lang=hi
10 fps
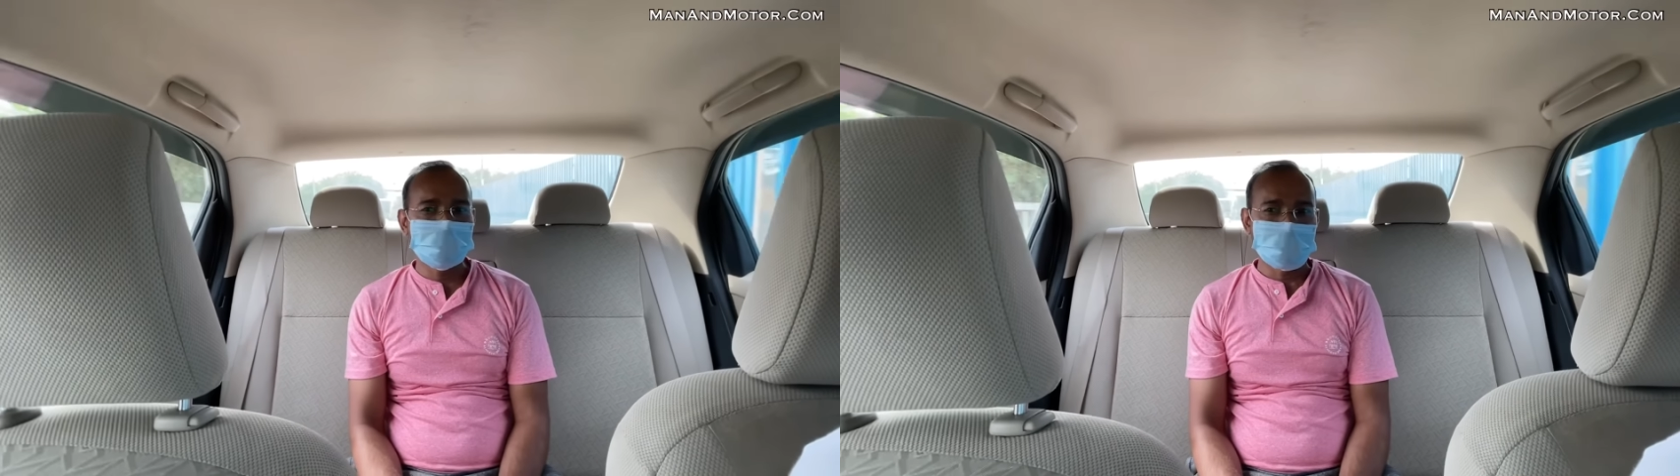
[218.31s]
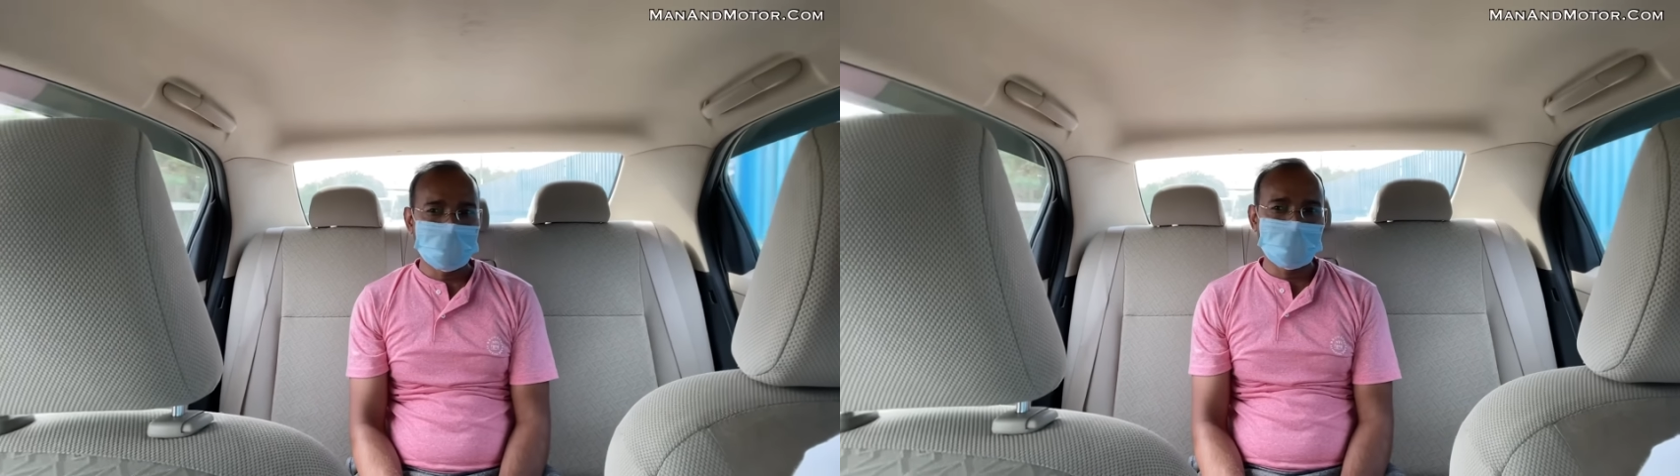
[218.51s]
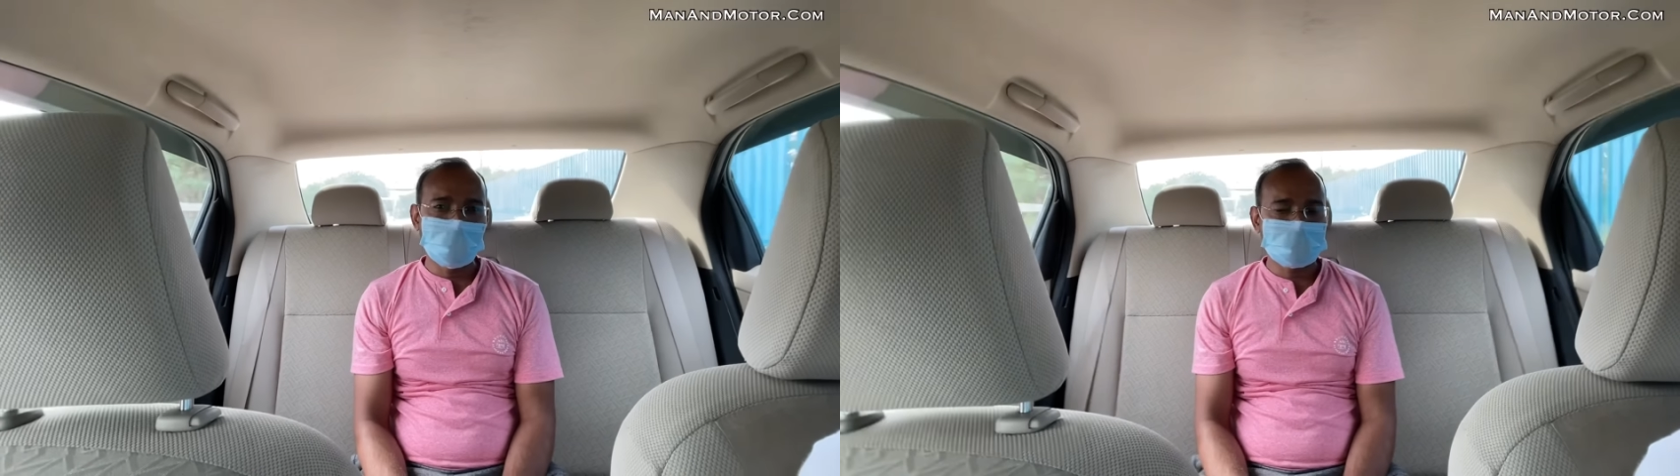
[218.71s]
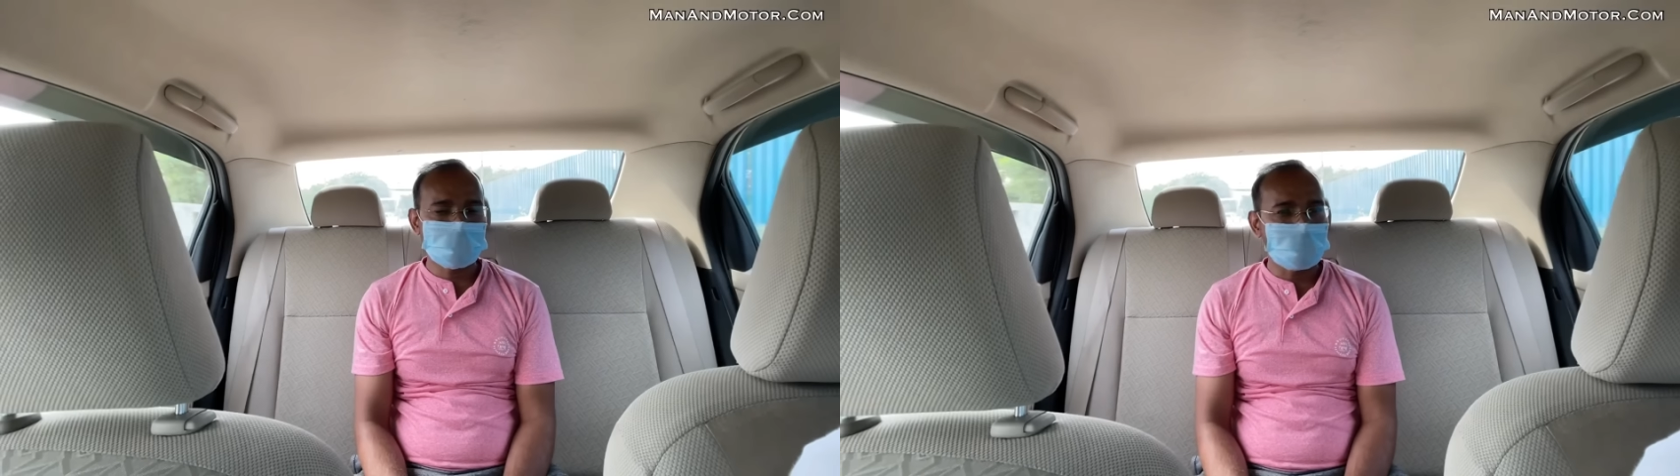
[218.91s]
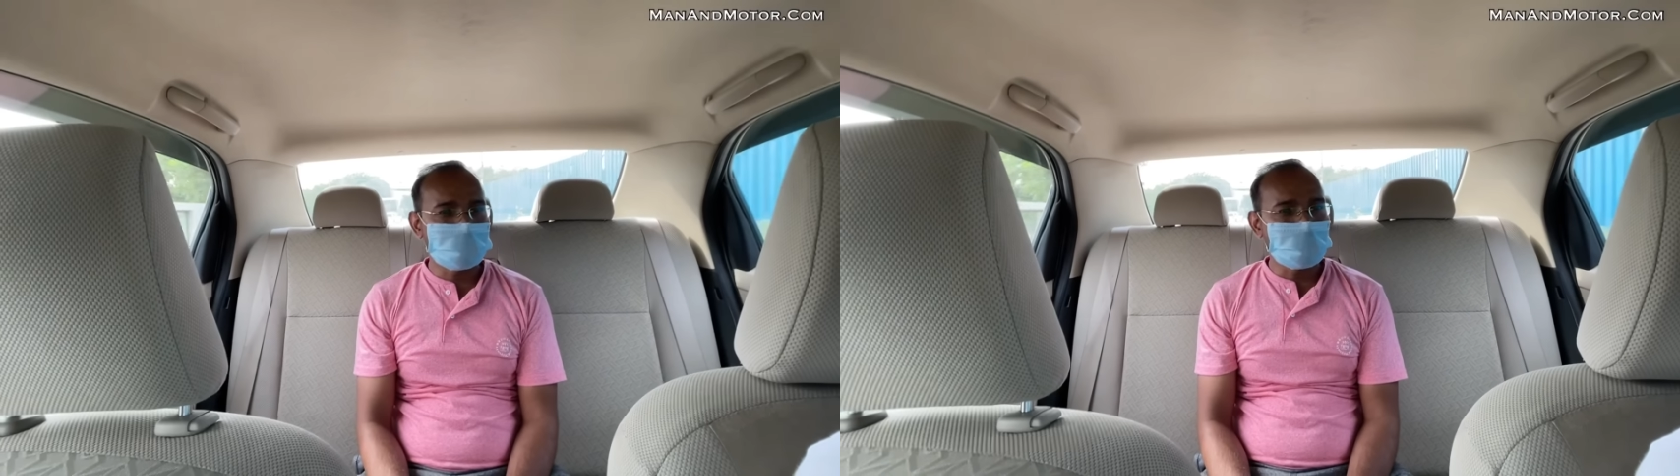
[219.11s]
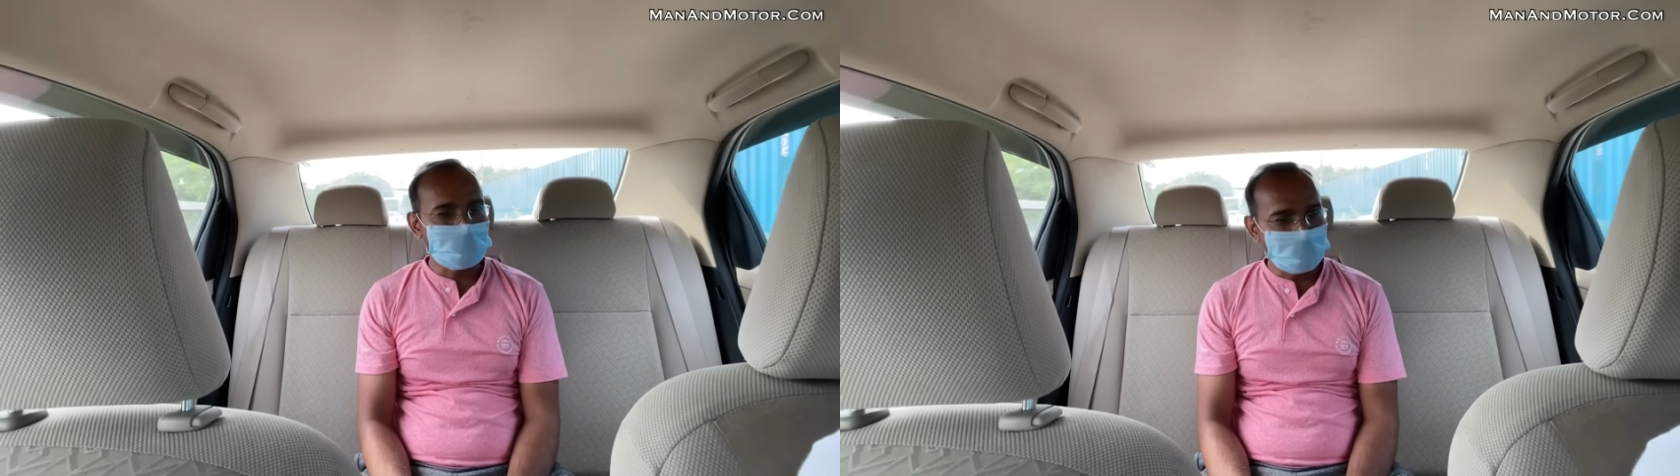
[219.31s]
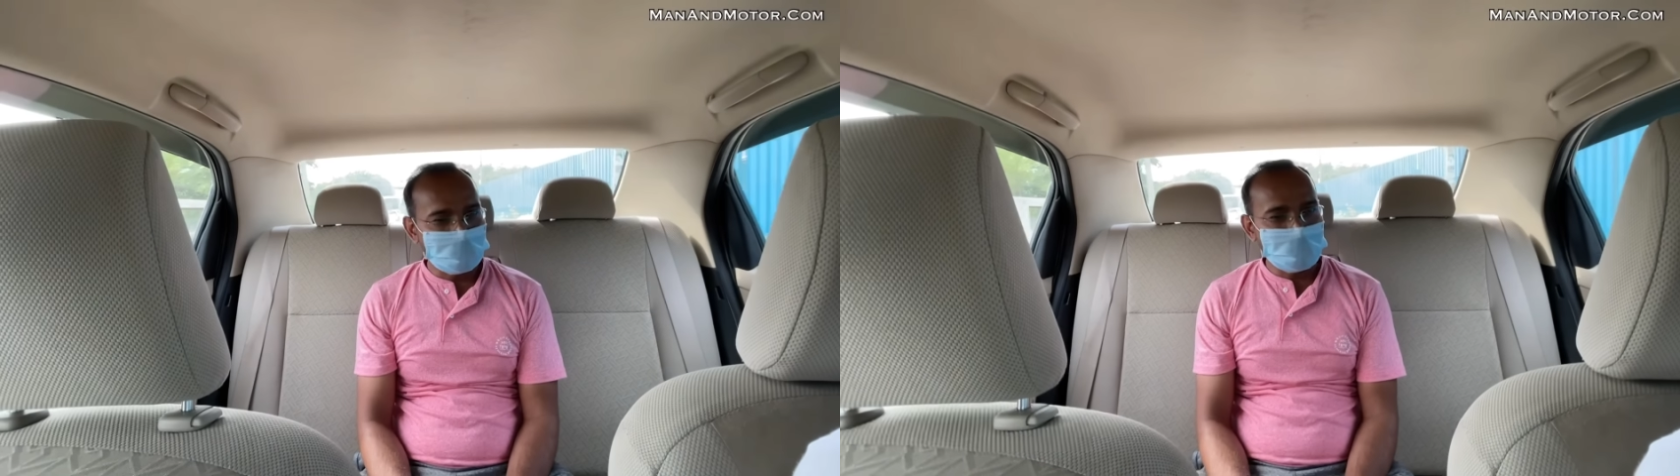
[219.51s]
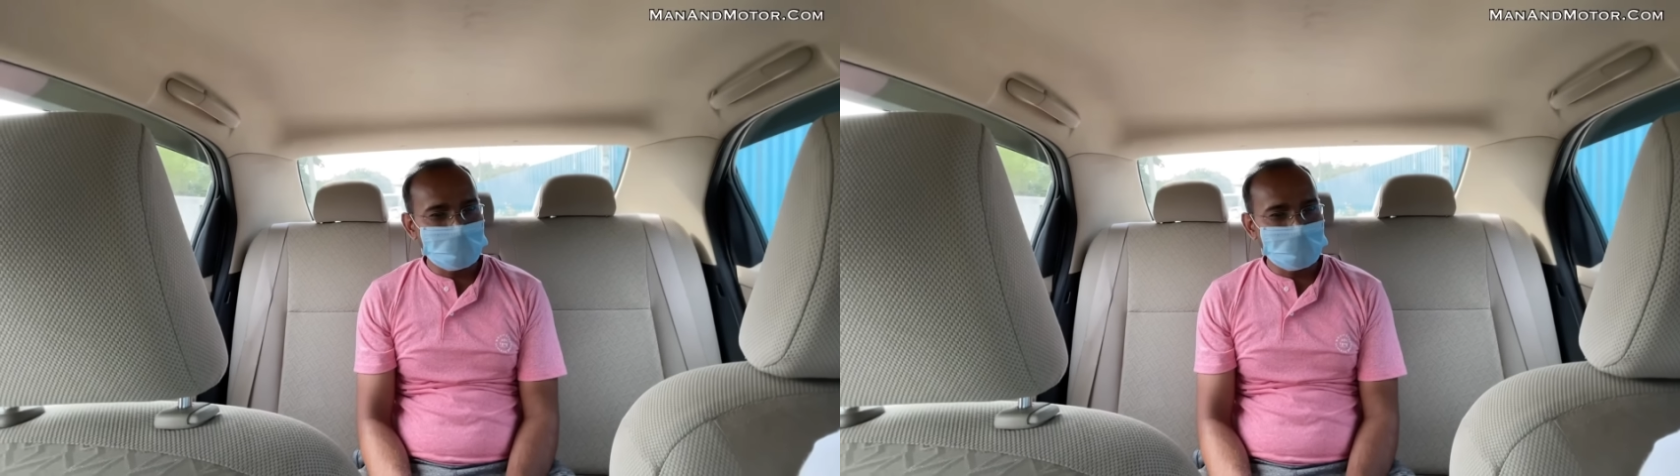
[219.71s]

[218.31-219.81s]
तीन लाख साठ हजार रुपए में ली